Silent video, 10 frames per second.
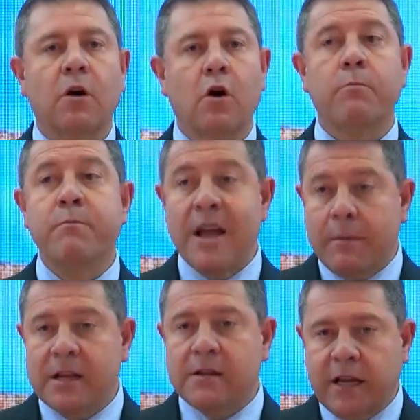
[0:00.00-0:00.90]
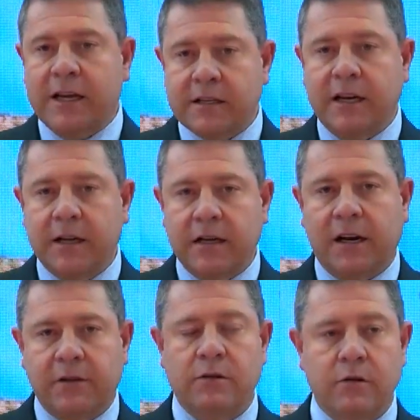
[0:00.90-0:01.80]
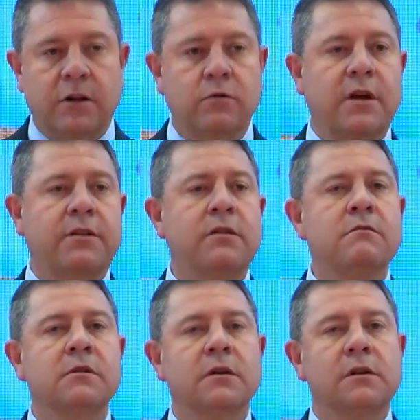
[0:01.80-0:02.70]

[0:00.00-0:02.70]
obviamente hay que seguir creciendo en educación.